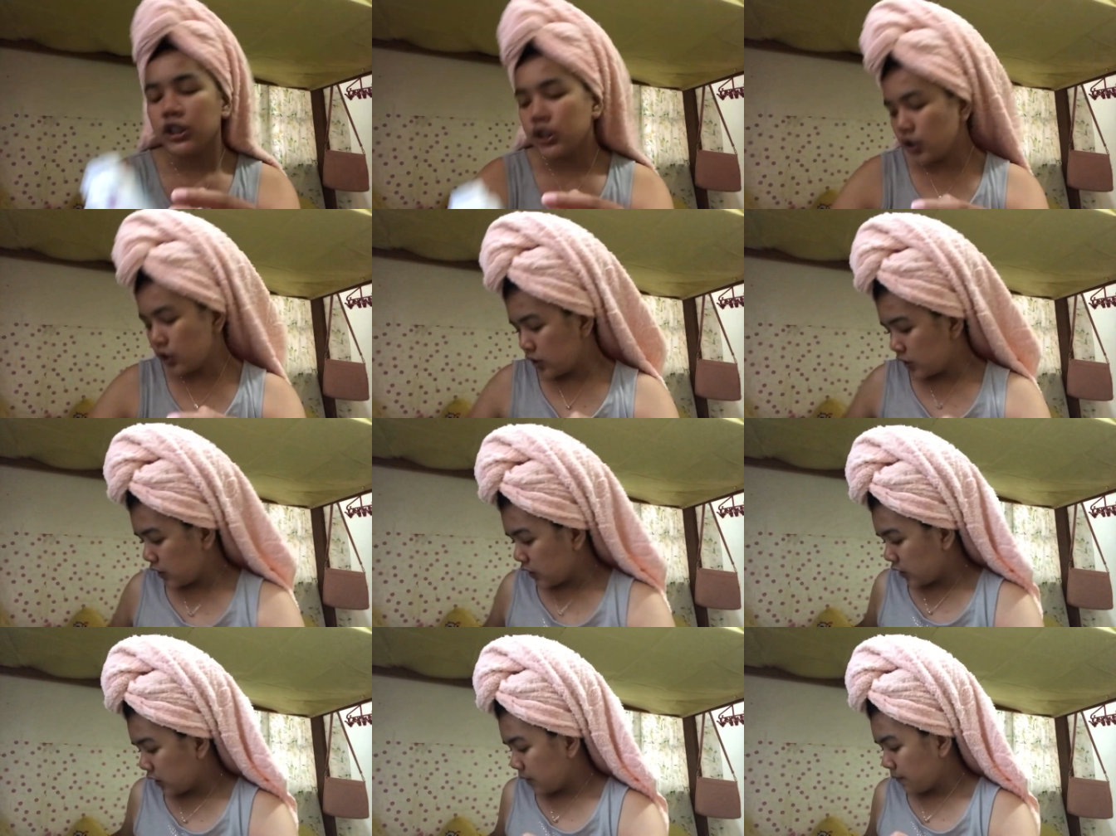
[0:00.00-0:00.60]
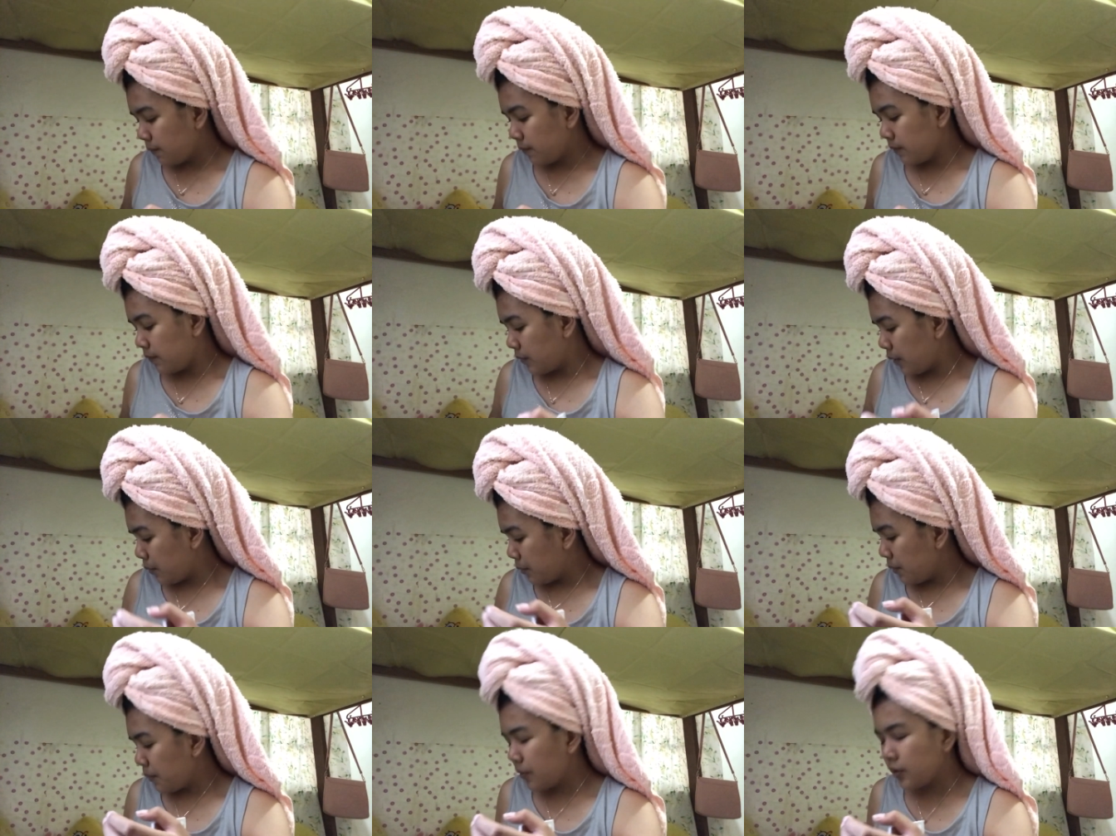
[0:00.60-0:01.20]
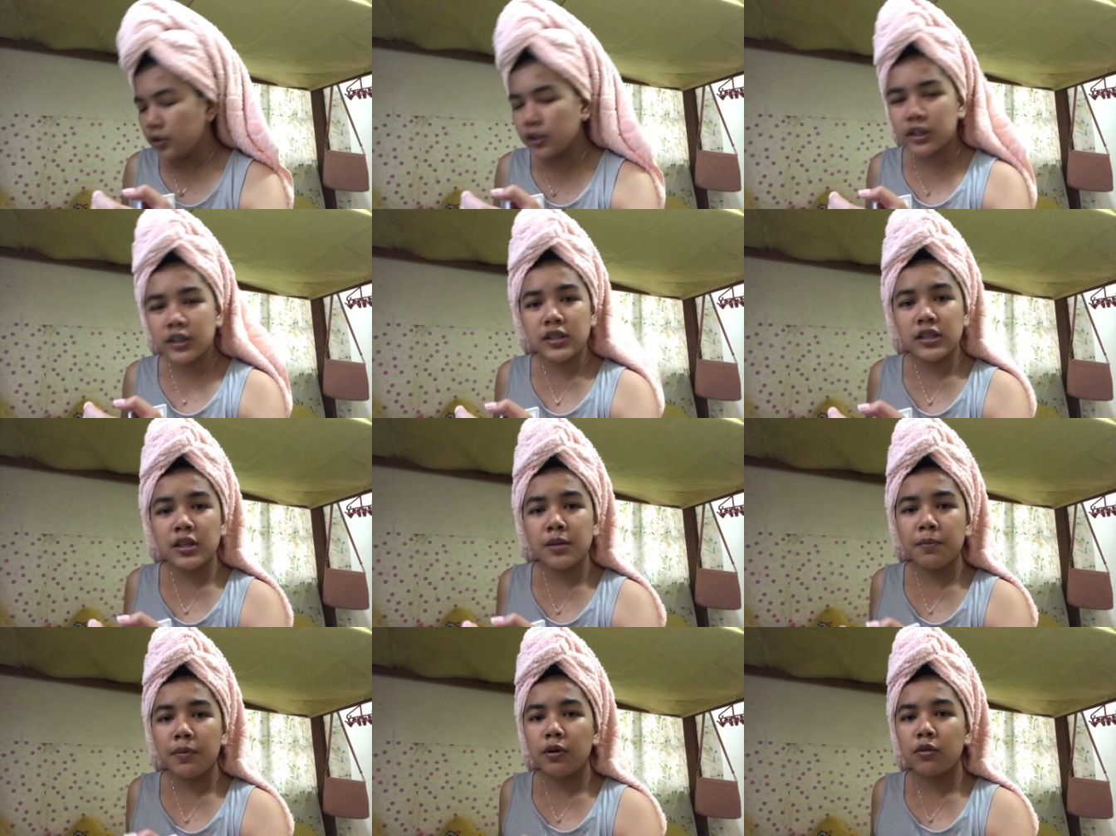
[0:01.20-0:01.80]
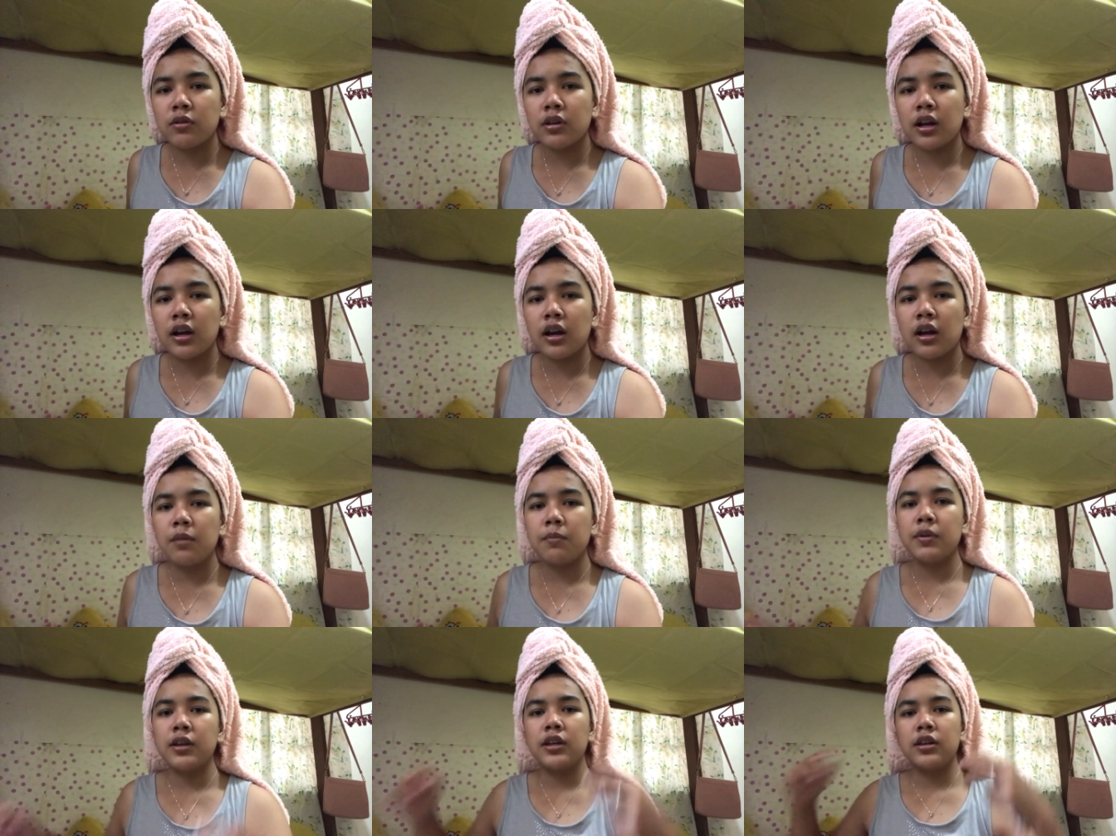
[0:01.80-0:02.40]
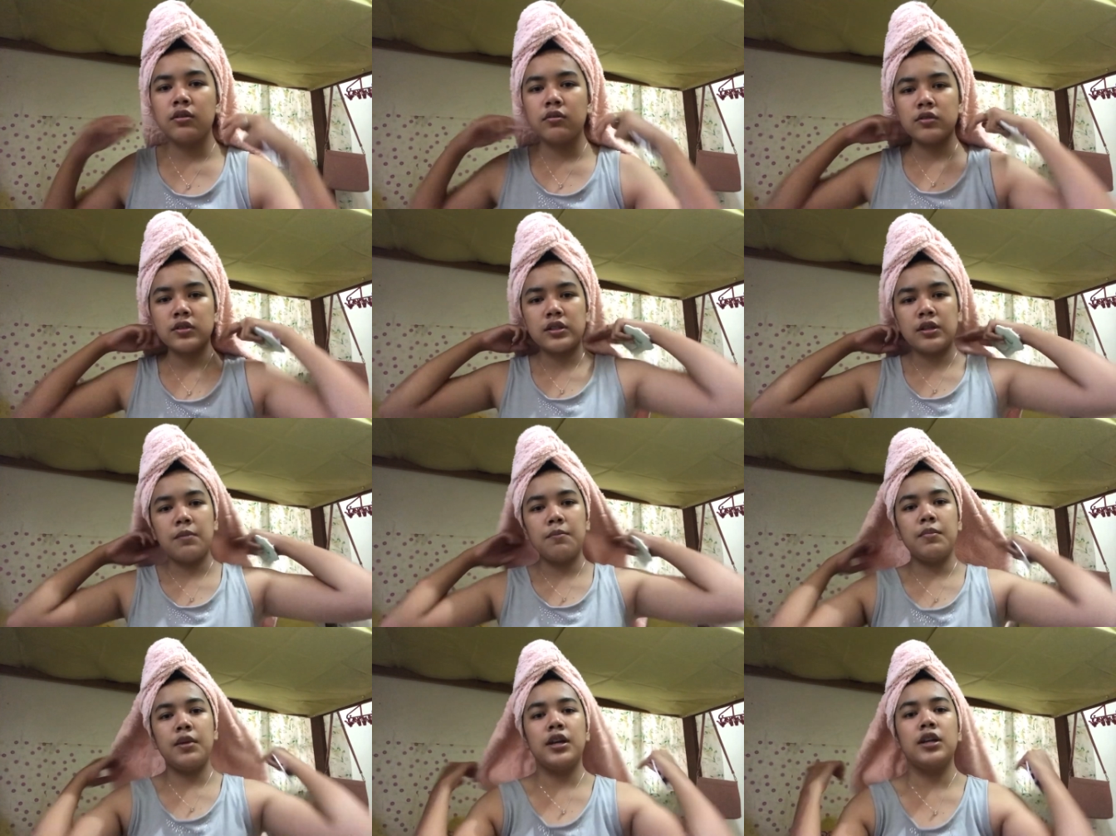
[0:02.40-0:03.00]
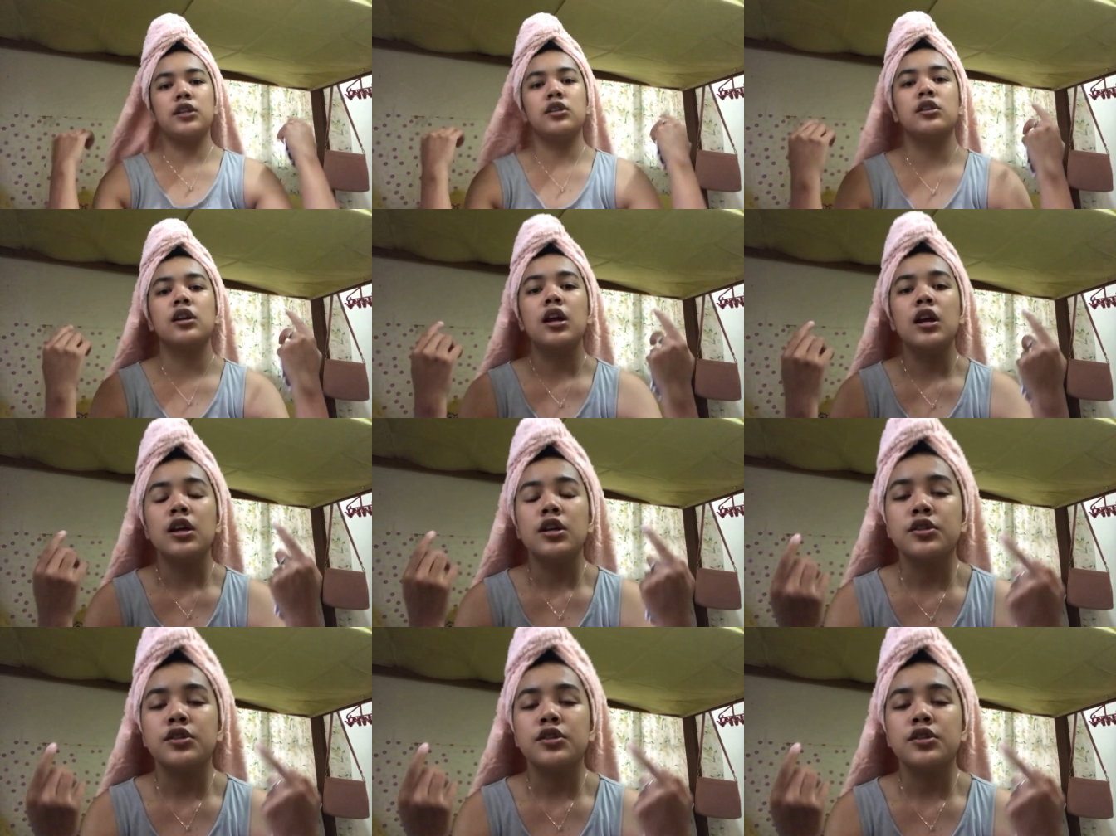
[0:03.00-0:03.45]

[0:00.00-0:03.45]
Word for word: Johnson Baby Powder kasi hindi pa ako nakakabili nung sa bench.